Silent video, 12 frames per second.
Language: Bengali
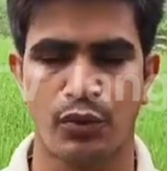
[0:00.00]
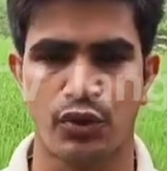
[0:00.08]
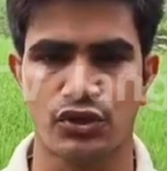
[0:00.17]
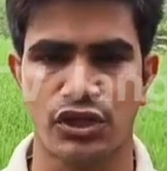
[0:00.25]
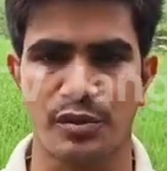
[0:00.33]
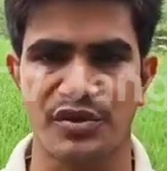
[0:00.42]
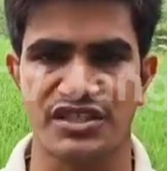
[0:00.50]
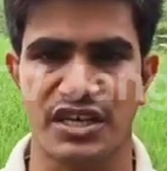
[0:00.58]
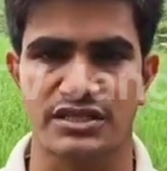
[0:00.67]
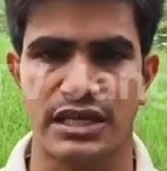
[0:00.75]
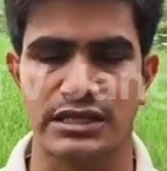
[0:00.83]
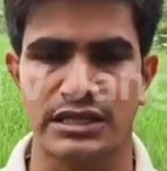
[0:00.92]
প্রকৃতির
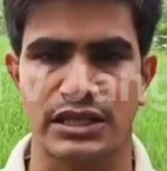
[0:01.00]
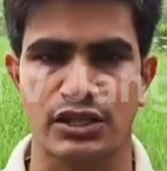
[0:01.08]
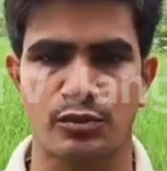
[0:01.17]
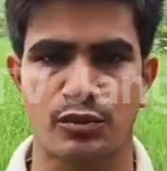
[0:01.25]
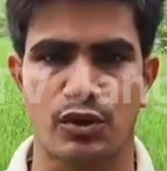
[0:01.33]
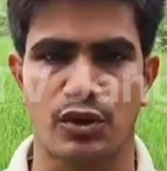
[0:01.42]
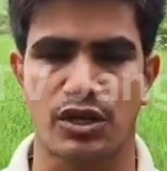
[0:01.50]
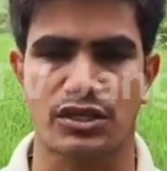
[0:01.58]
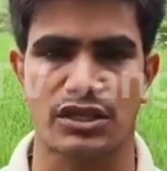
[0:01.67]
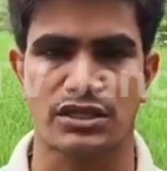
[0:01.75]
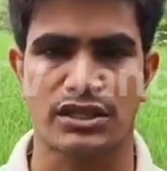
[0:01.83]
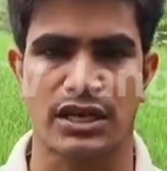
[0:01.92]
বিচার চাইছে তাদের উপরে
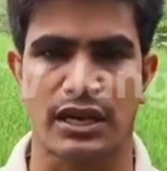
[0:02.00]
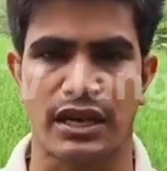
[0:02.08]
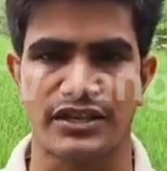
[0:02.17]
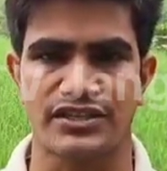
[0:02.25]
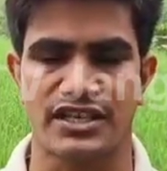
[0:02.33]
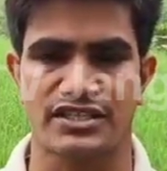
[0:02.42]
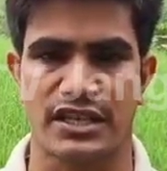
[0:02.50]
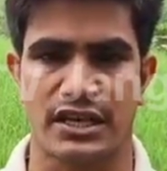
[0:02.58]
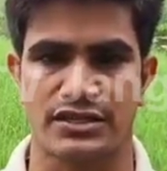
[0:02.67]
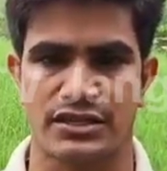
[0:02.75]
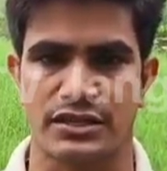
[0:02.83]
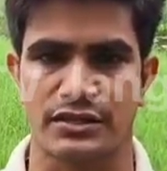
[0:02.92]
অত্যাচার লাঠিচার্জ
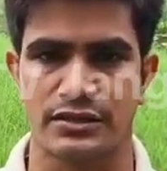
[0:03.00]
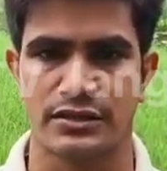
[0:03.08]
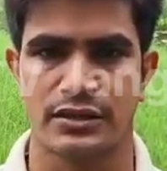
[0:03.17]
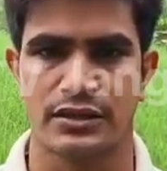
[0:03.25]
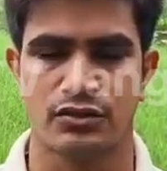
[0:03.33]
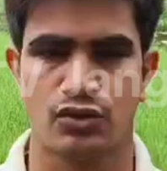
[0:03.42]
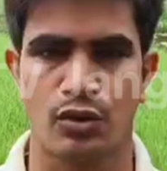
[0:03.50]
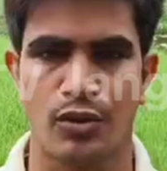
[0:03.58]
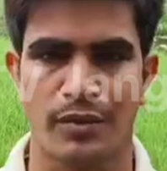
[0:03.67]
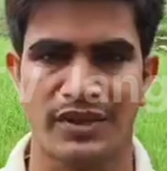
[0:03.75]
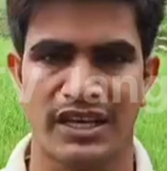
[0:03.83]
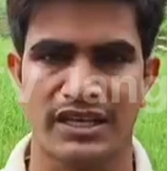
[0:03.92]
চালাচ্ছে
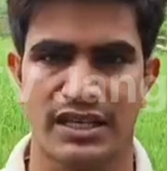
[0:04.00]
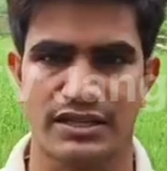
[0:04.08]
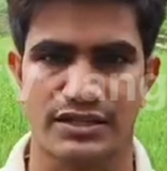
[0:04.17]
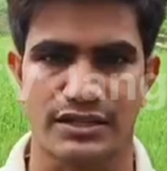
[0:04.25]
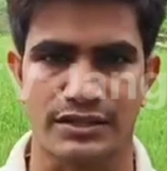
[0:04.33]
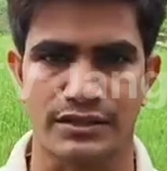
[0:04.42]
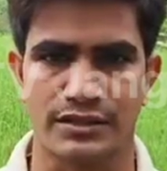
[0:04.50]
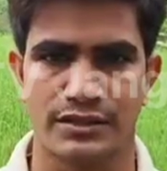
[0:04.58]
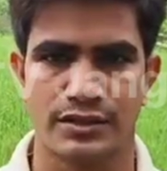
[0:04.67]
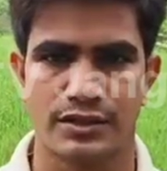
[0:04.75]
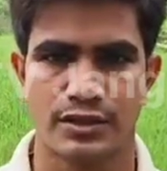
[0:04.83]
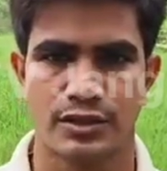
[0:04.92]
খবর আমাদের কাছে আছে
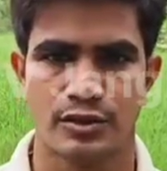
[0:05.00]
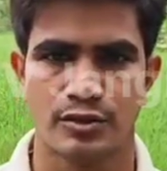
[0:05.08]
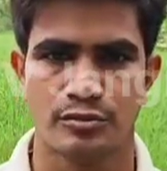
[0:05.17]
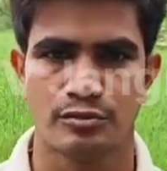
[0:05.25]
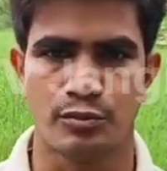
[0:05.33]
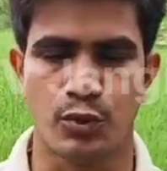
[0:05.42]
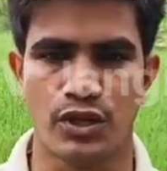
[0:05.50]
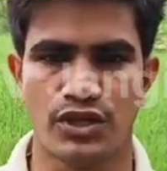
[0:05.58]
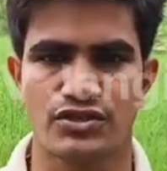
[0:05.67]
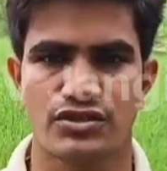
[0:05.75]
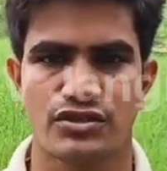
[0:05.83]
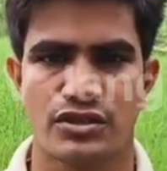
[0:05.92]

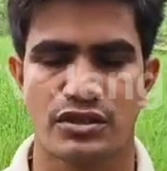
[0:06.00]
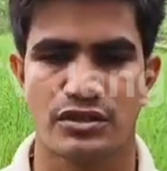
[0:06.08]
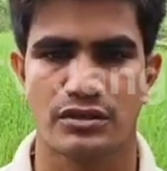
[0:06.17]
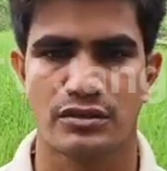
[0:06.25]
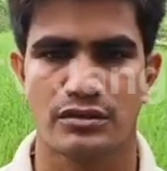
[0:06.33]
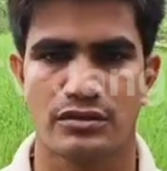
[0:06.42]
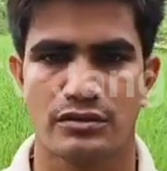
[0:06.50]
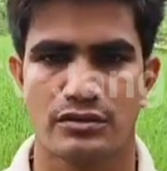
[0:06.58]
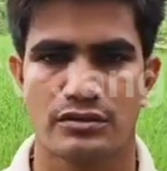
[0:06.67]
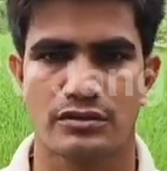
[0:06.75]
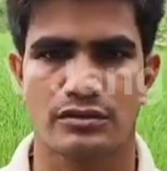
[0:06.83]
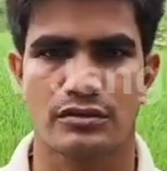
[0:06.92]
পুলিশ
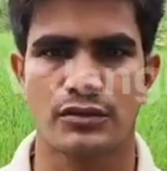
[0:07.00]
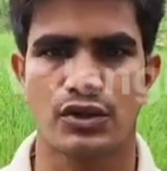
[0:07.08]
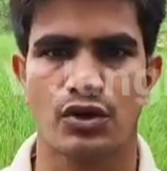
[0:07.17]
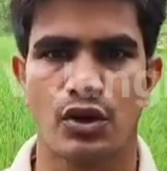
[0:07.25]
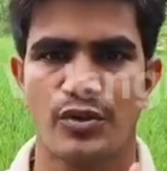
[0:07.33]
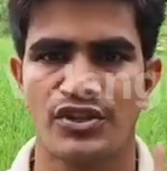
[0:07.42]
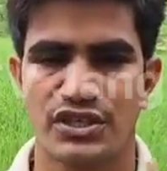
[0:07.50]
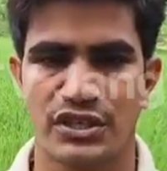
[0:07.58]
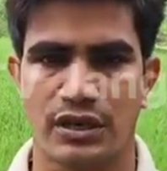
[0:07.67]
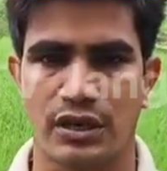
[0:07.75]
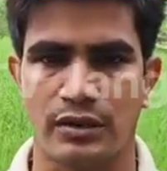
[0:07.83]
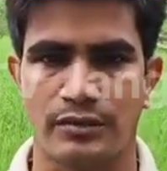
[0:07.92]
তুমি কবে
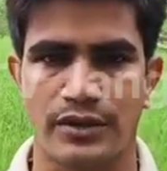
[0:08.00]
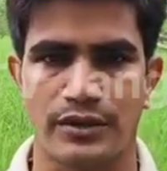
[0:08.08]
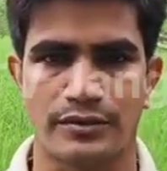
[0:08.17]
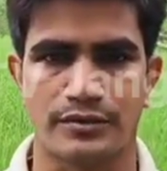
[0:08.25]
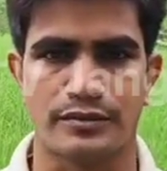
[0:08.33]
শিক্ষা নেবে